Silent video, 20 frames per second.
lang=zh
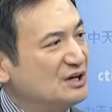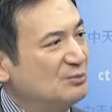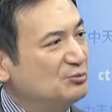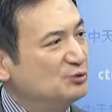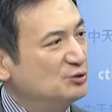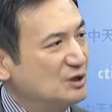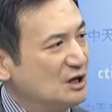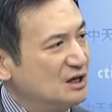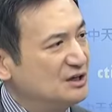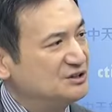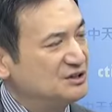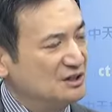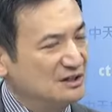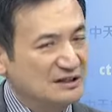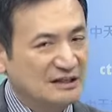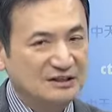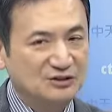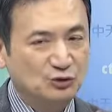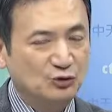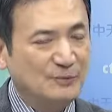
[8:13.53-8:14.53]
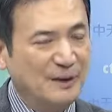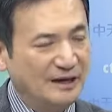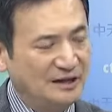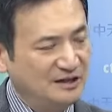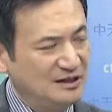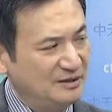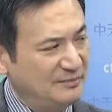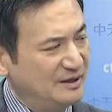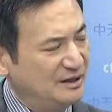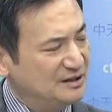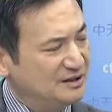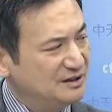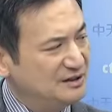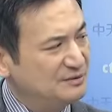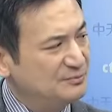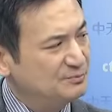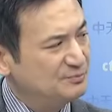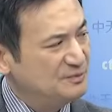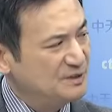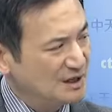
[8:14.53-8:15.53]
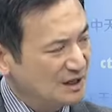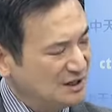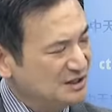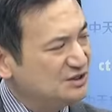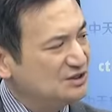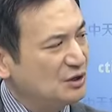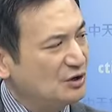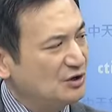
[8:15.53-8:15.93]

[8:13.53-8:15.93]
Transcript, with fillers: 目，我刚刚讲在九百亿里面的一很小